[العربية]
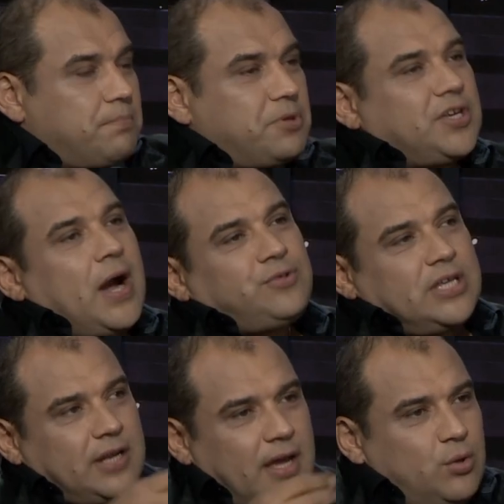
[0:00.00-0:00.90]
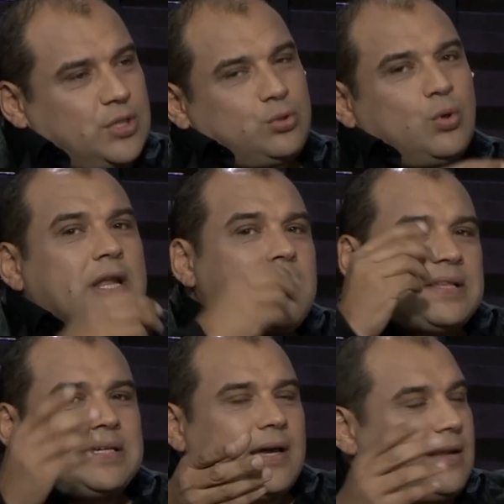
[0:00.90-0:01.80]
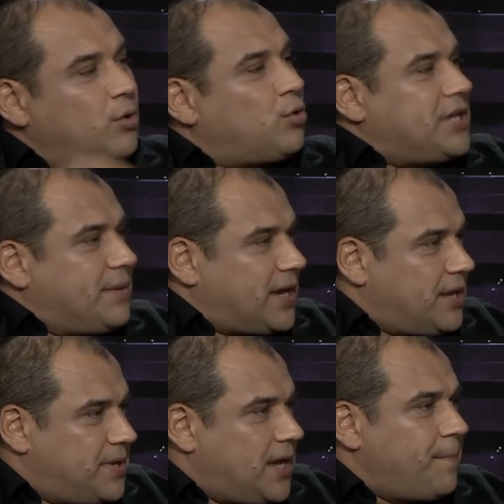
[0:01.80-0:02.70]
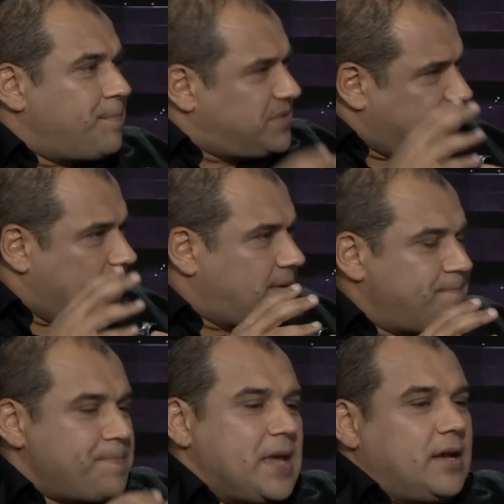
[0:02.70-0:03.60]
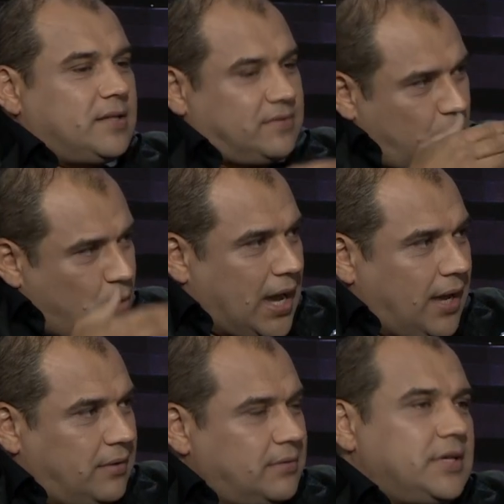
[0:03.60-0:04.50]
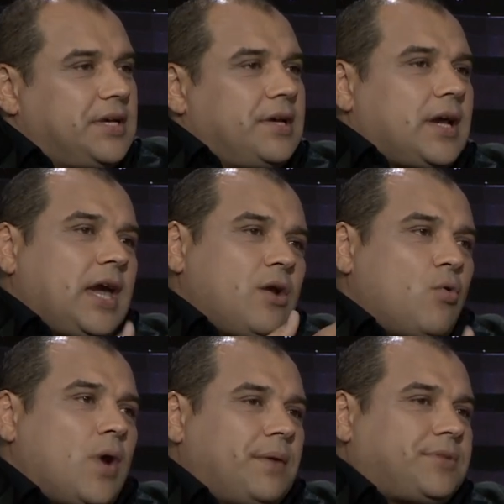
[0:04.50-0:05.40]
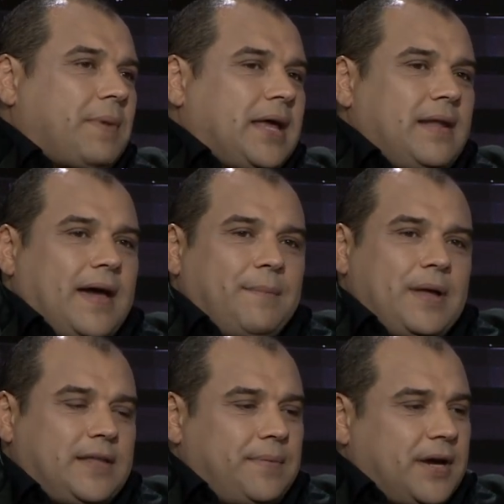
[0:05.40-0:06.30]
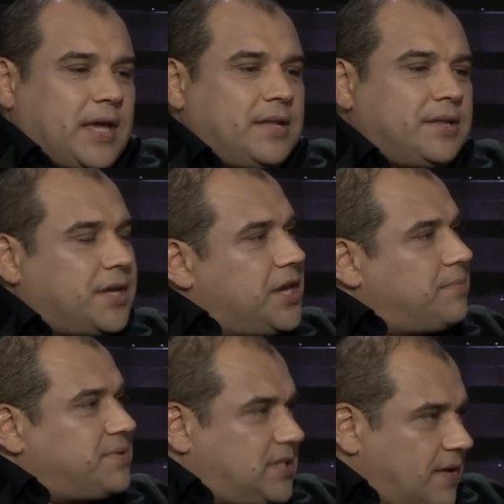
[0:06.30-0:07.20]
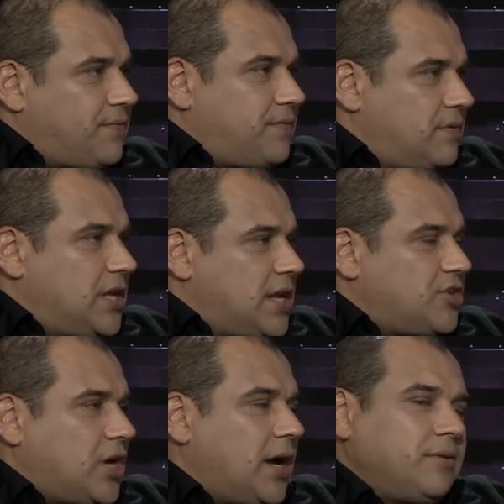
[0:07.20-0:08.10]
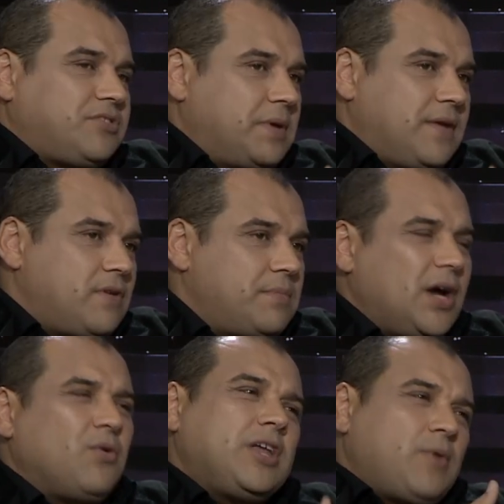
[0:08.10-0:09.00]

باش عاوتاني نغيروا ديك الصوره النمطيه على الاغنيه المغربيه نعم. مزيان وقع غير هو طبعا الاعمال دابا كاين كاين بزاف اللي ناجحه 70% وكاين